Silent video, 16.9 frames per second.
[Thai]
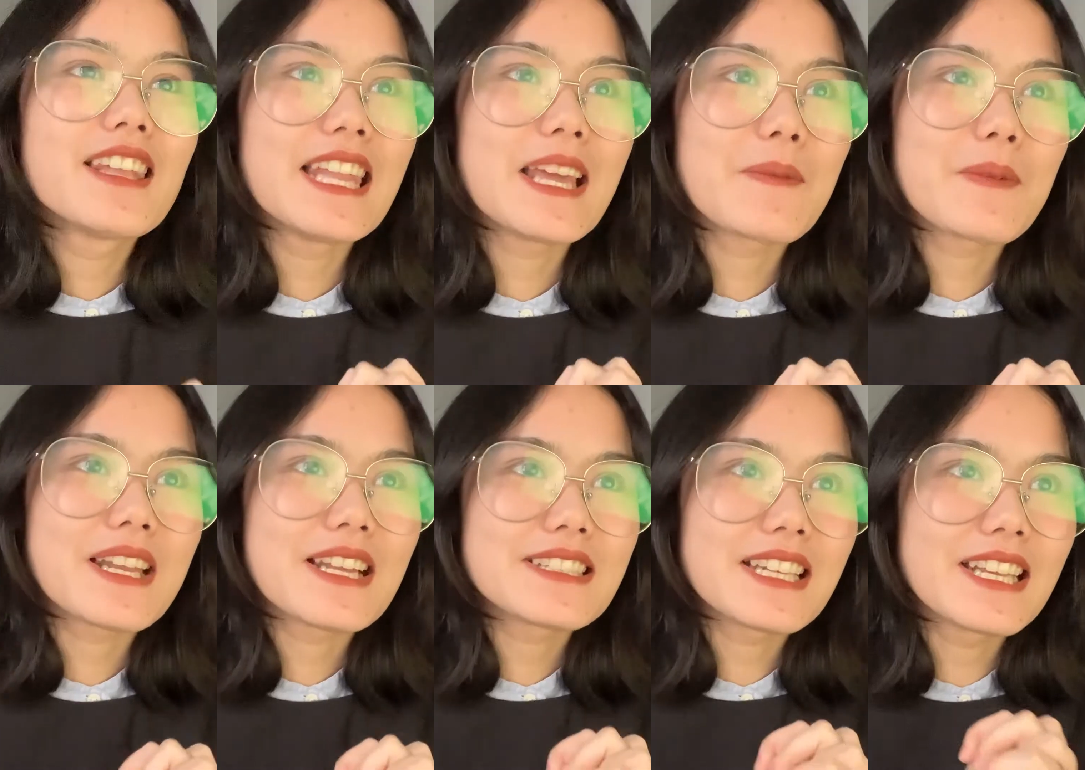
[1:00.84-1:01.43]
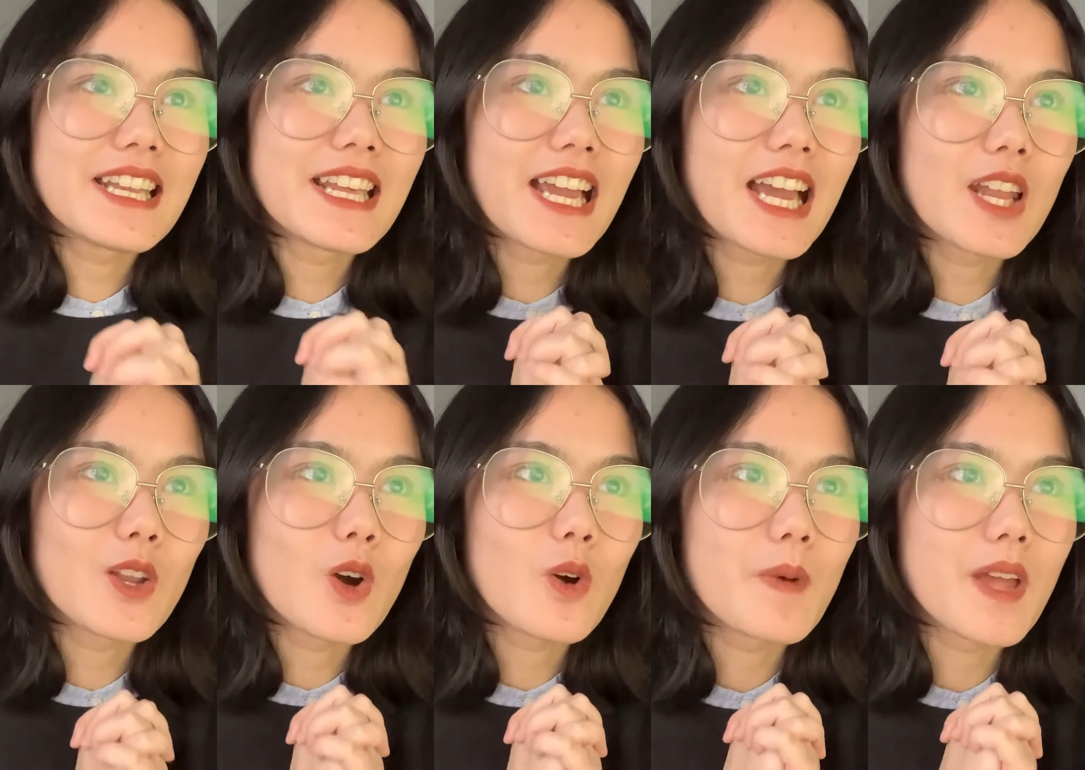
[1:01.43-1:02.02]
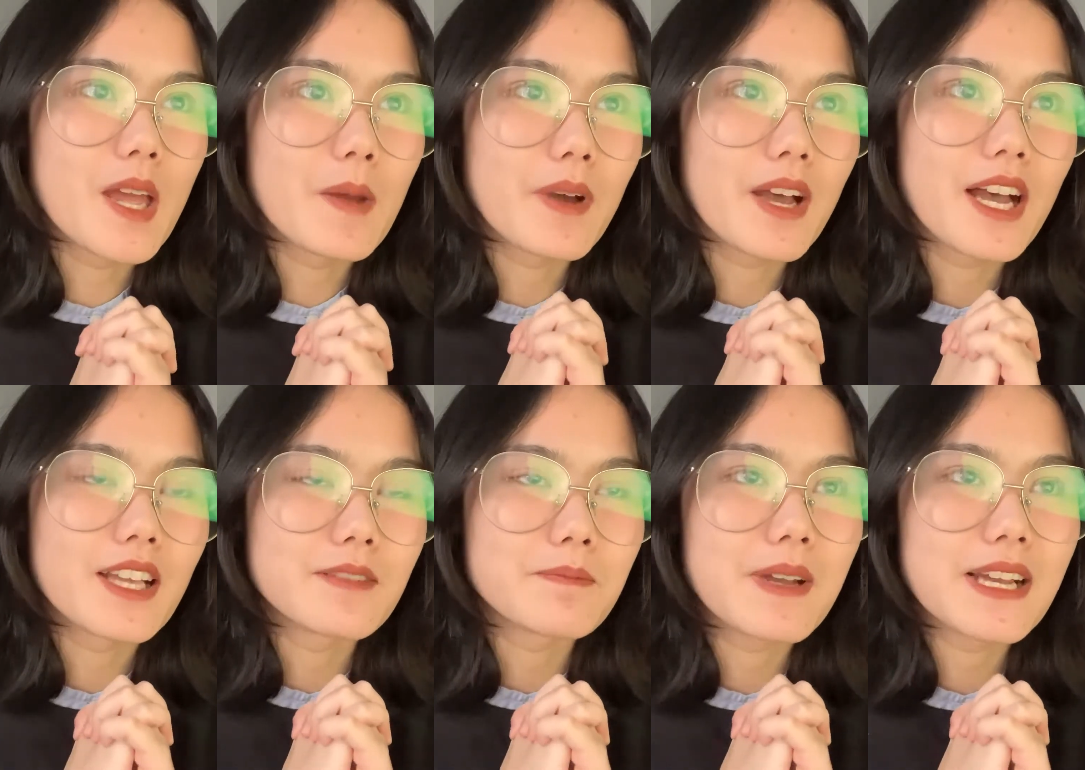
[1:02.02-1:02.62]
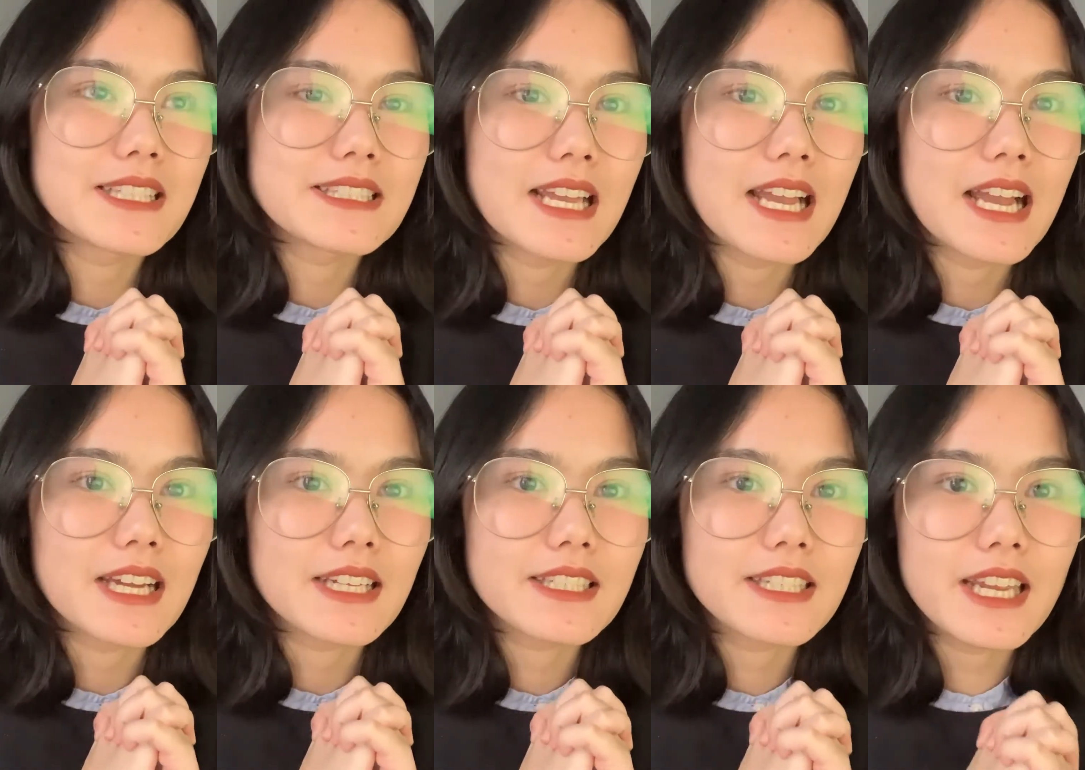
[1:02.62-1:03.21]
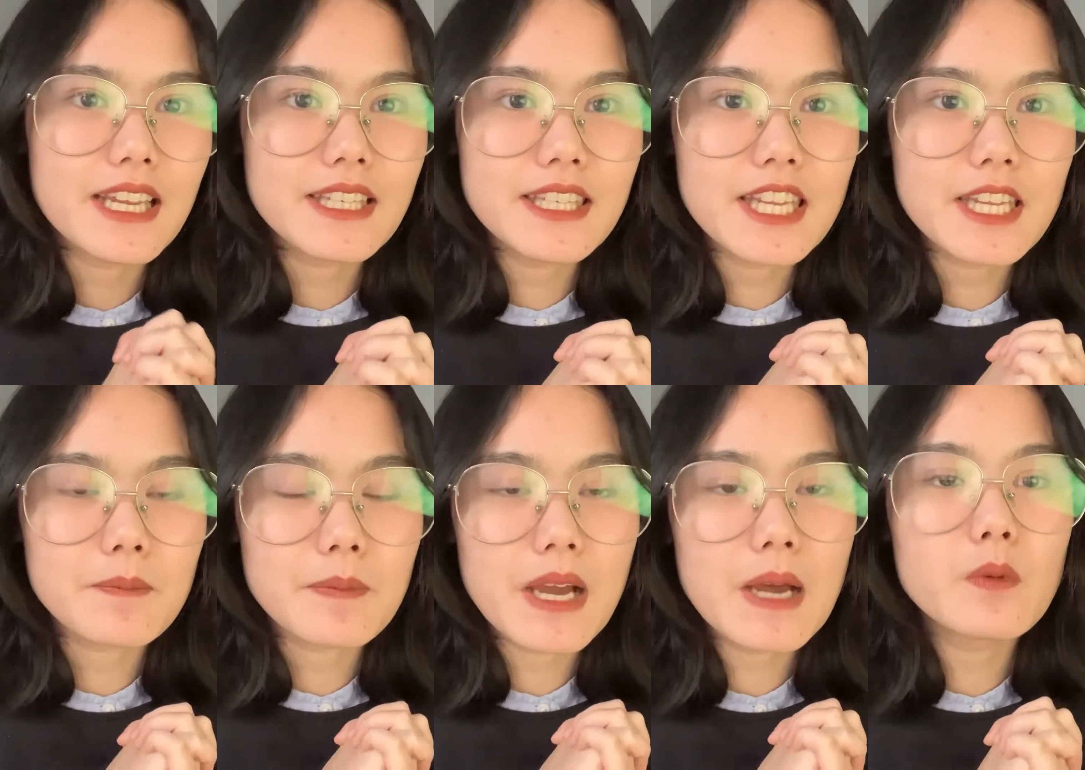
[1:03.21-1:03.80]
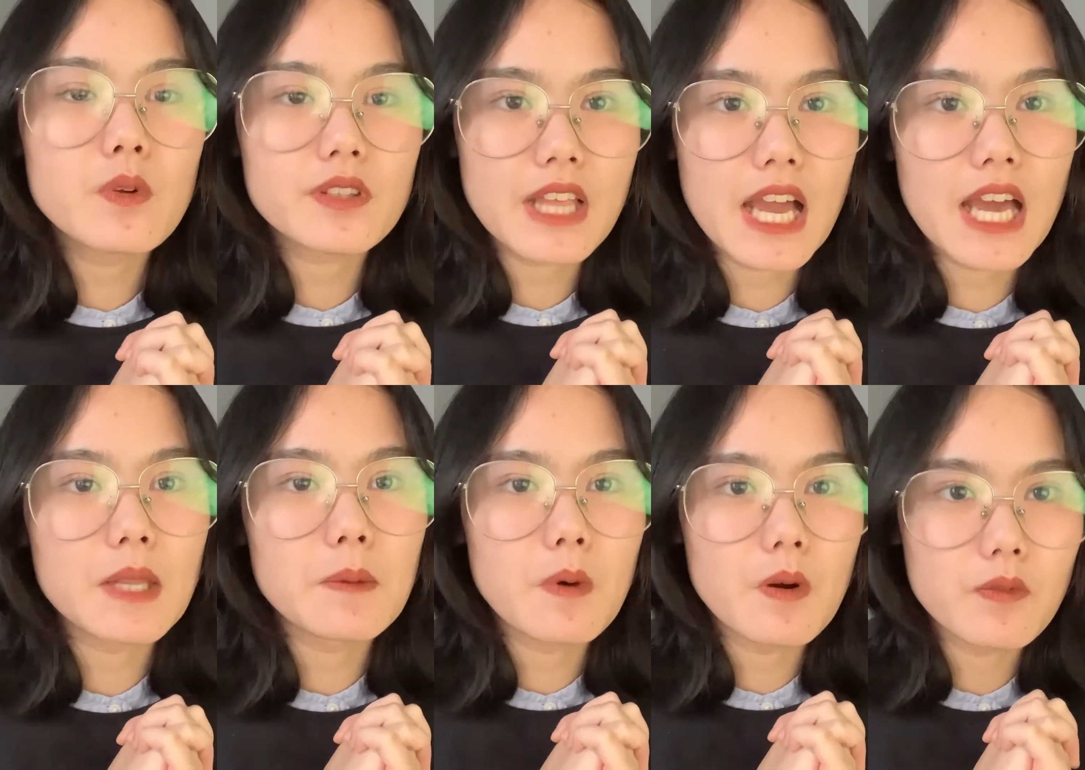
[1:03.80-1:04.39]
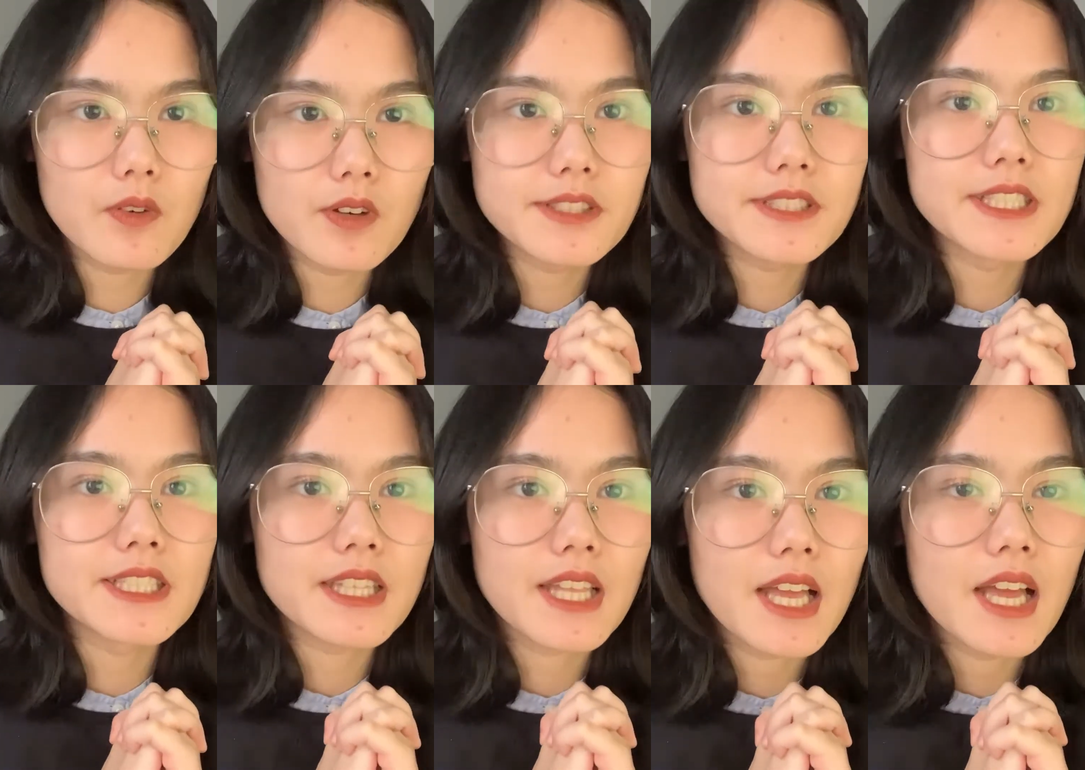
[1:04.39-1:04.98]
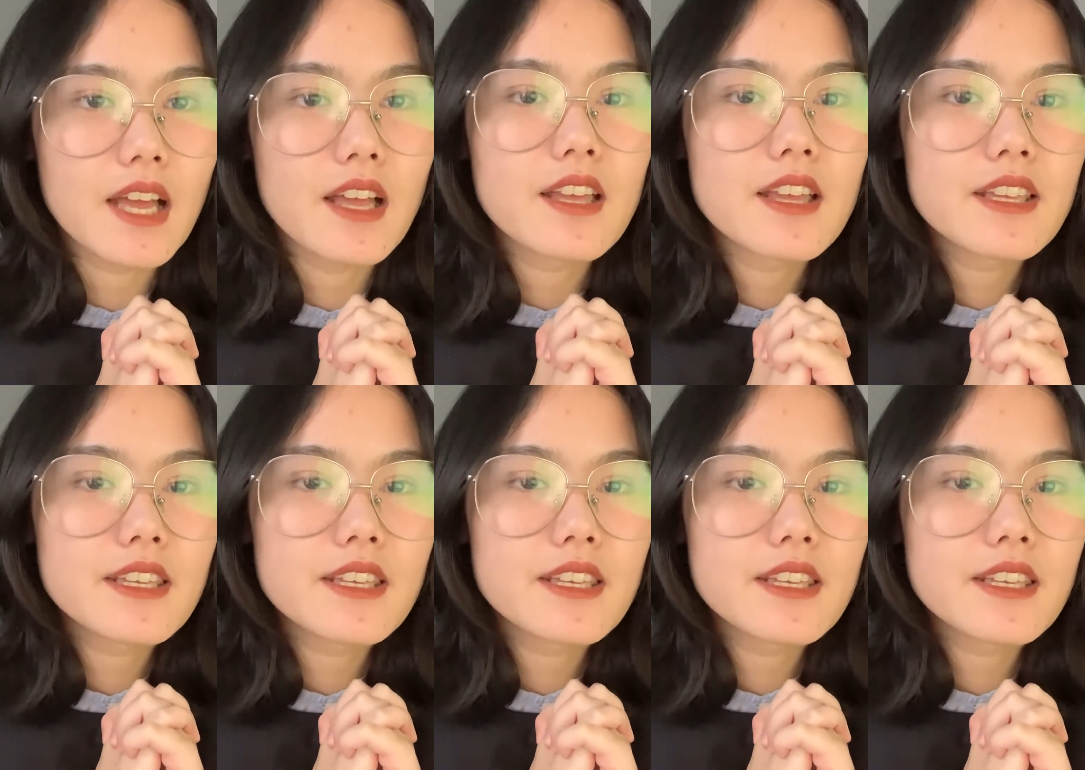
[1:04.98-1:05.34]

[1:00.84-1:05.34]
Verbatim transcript: แรงบันดาลใจในการออกแบบค่ะมาจากเทคนิคภาพลงตาอนามอฟอสซิตค่ะ